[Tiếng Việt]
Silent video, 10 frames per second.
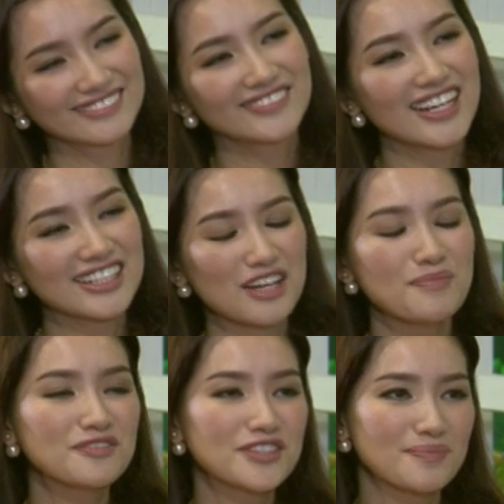Vâng,
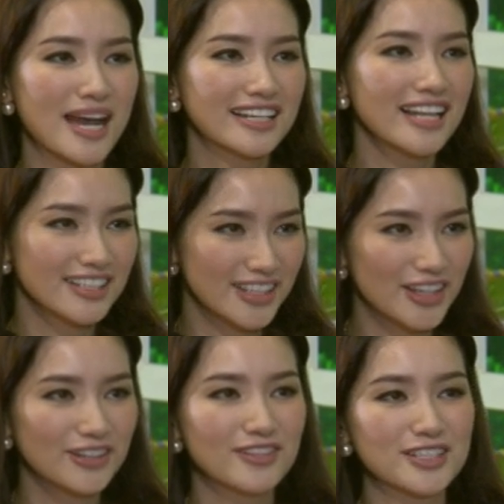cảm ơn Phương Mai rất là
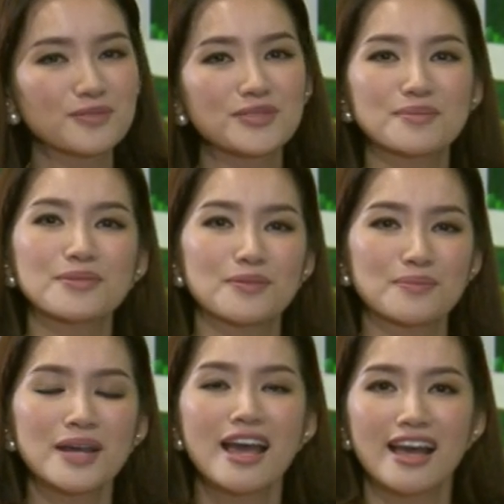nhiều và chúc Diễm
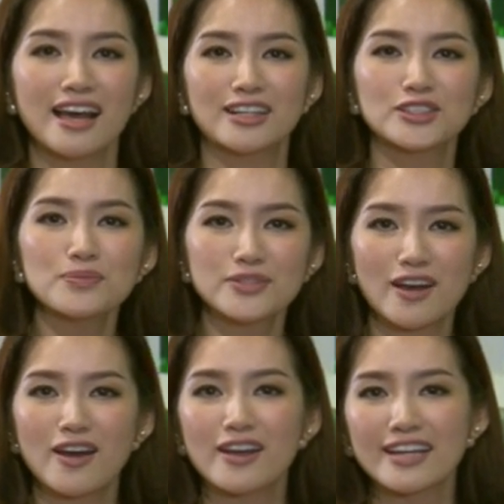cũng à, chúc
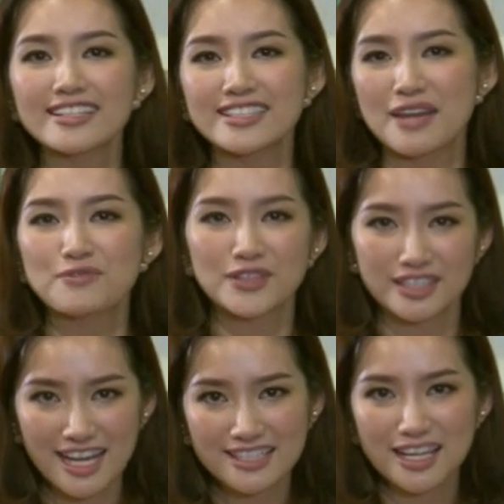cho các chị em phụ
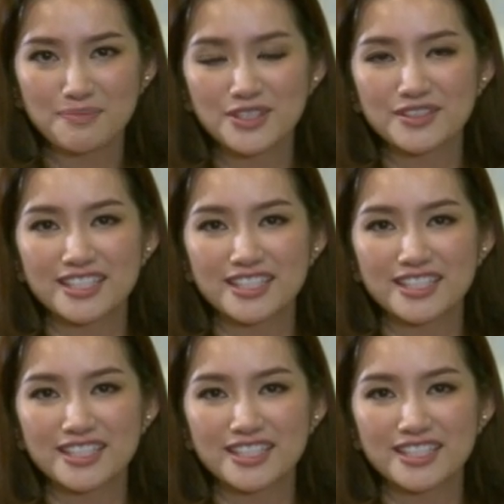nữ đang xem chương